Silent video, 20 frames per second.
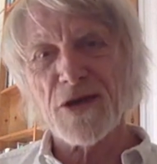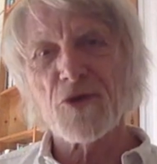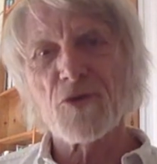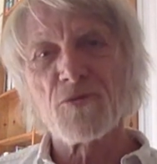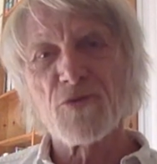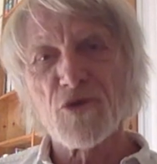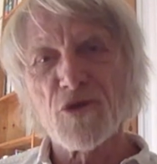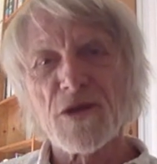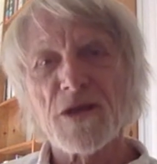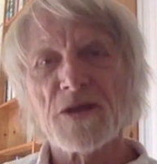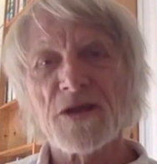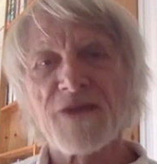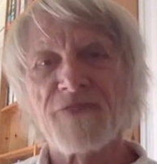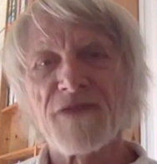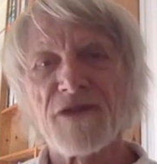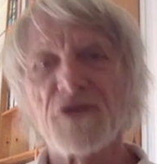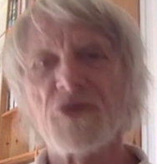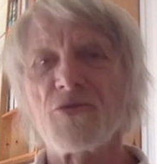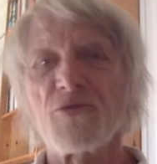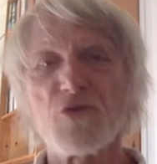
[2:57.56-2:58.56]
la communauté de
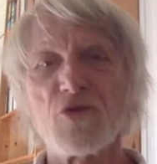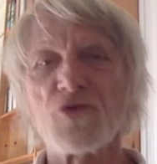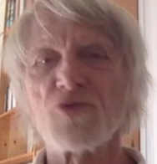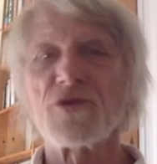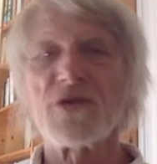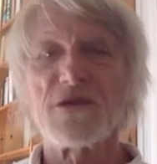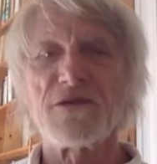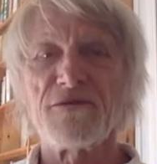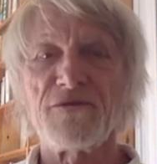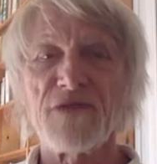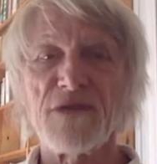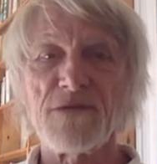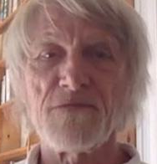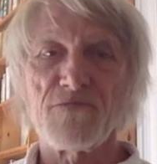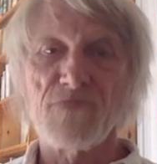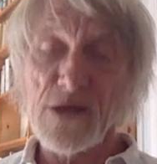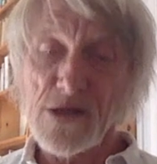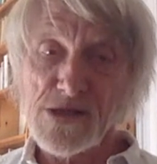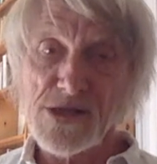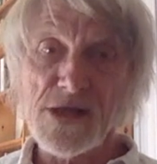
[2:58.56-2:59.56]
travail, communauté de vie,
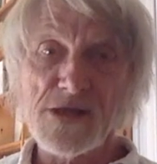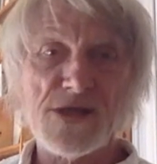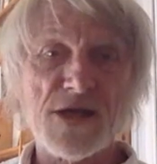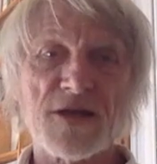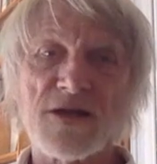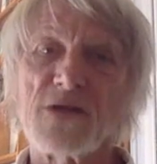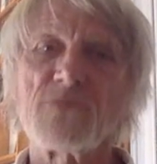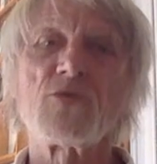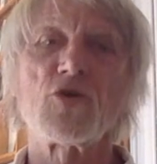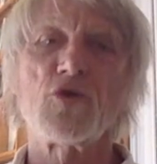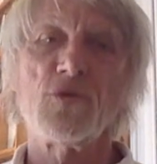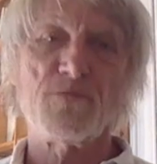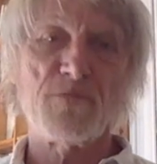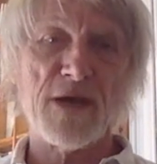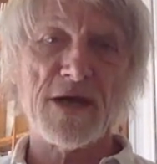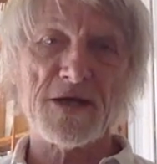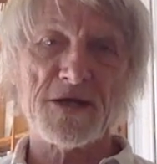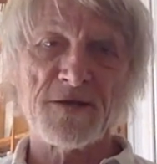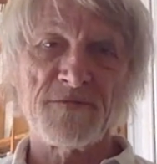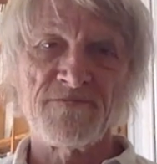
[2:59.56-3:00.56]
c'est certainement une
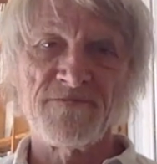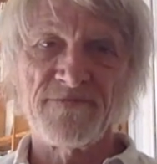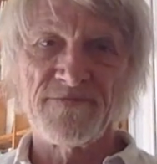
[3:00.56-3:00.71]
perte.